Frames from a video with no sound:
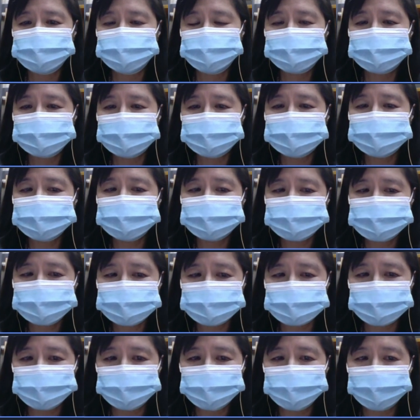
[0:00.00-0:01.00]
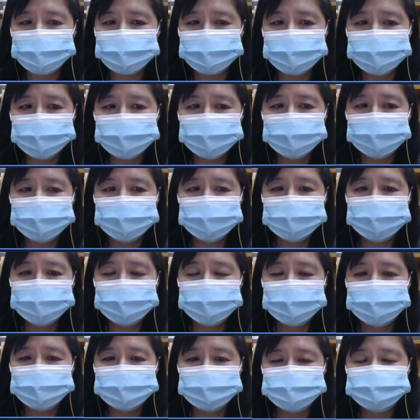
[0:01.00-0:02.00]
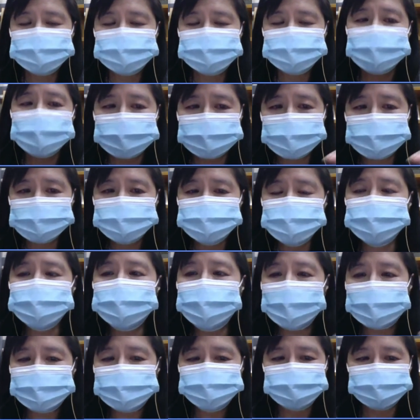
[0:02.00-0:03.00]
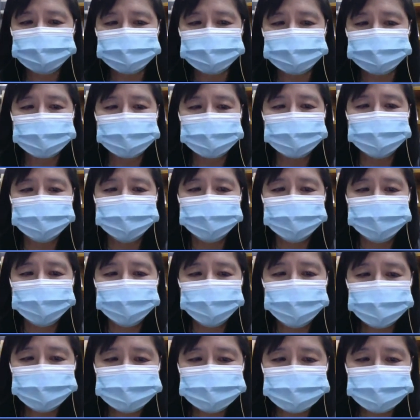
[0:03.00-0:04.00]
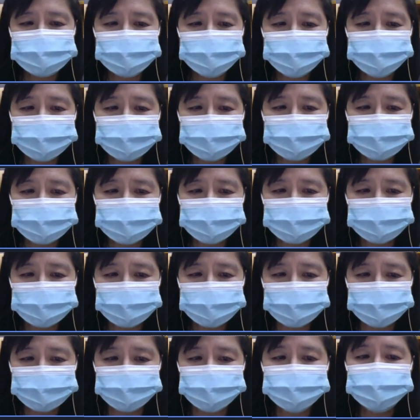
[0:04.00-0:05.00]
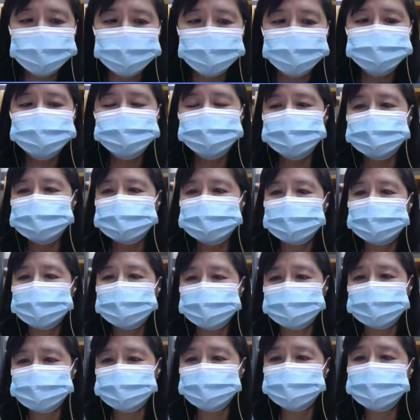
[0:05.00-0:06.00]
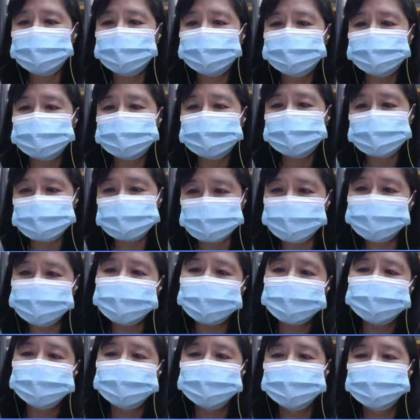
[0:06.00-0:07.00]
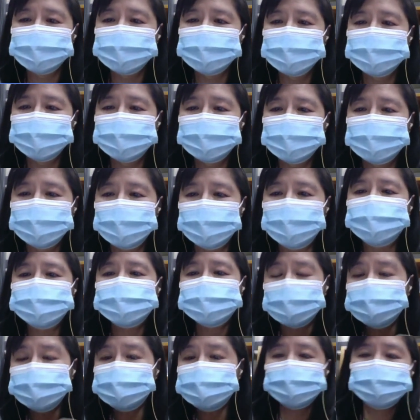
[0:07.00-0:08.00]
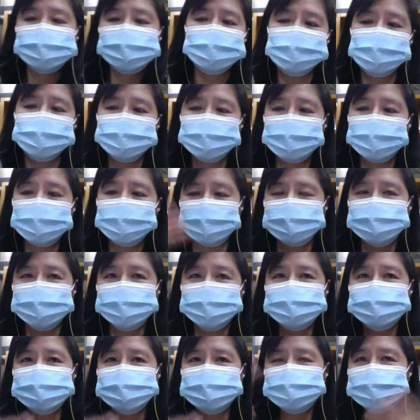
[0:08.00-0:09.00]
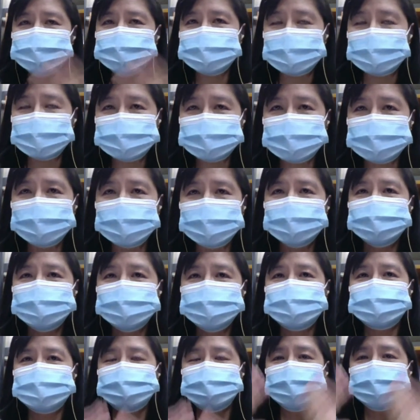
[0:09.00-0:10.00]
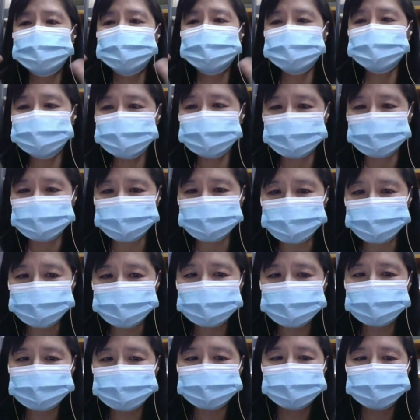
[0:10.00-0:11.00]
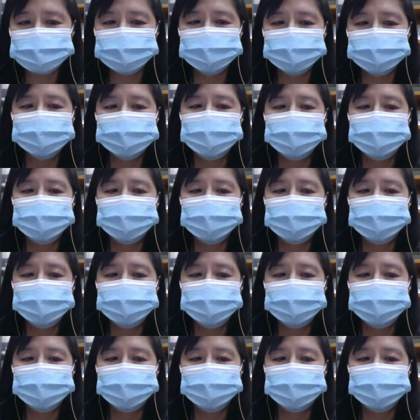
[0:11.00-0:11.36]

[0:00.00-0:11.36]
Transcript: 捉人类的行为，就是每天去挖掘它，会成为你很多工作上很重要的资本。哦，人每天嘛，一日三餐、食衣住行、娱乐，